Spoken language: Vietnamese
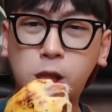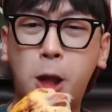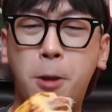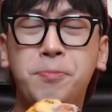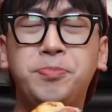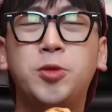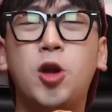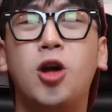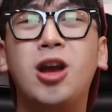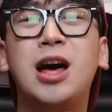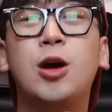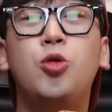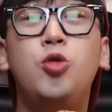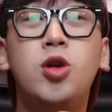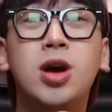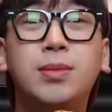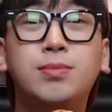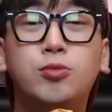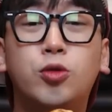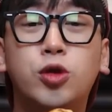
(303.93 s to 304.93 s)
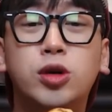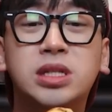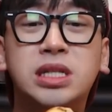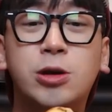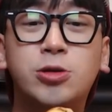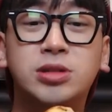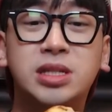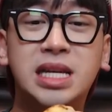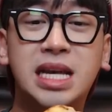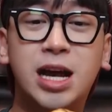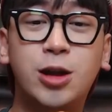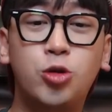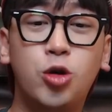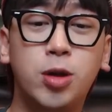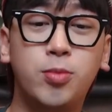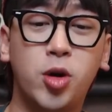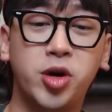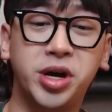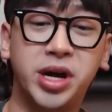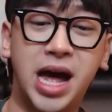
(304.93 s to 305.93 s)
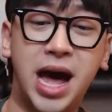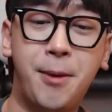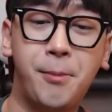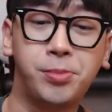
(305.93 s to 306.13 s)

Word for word: Nó là nguyên muối sầu riêng luôn mọi người ạ